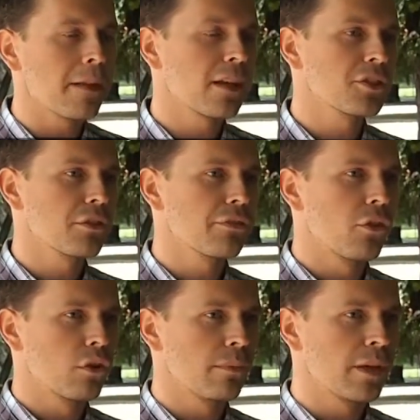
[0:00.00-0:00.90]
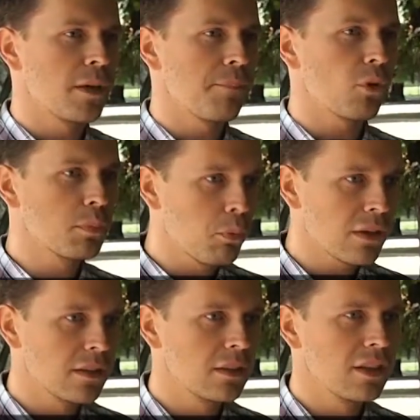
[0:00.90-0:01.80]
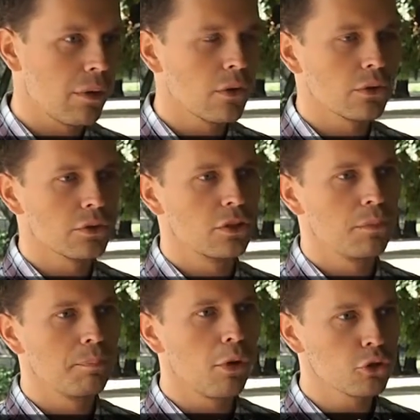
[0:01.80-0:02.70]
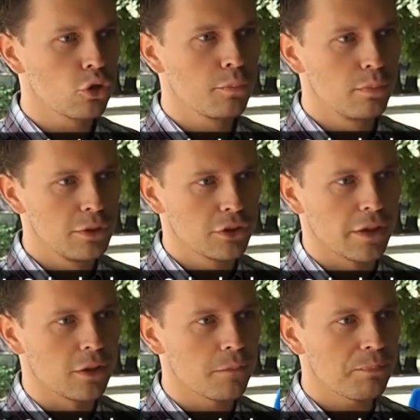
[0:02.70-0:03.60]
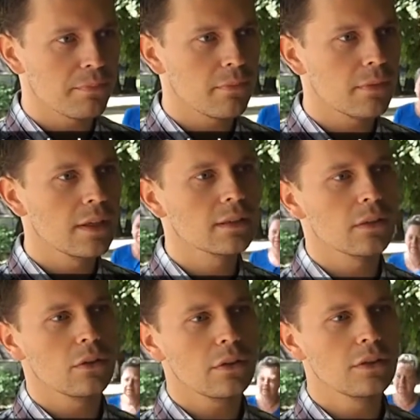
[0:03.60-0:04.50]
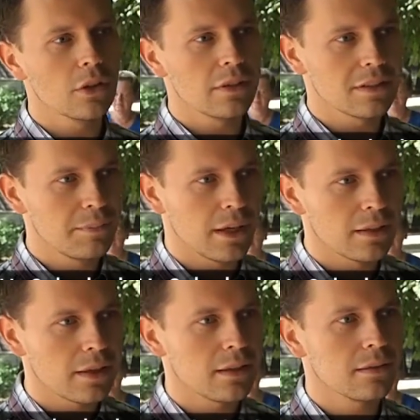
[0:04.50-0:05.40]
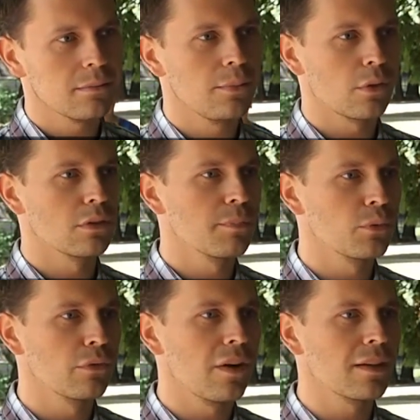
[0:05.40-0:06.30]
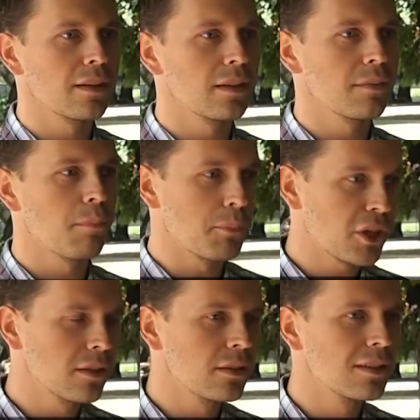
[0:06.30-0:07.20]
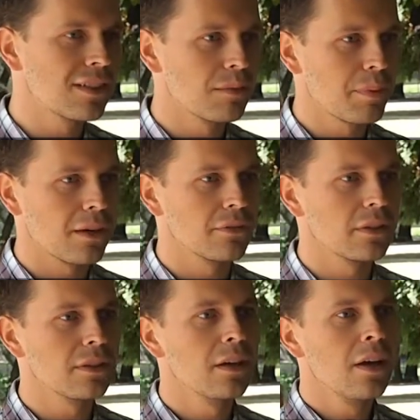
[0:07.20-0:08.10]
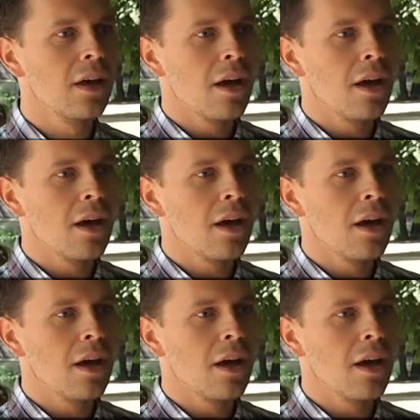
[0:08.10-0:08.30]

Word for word: a także w formie odpłatnej działalności pożytku publicznego. Jest to istotna zmiana, biorąc pod uwagę poprzedni stan prawny,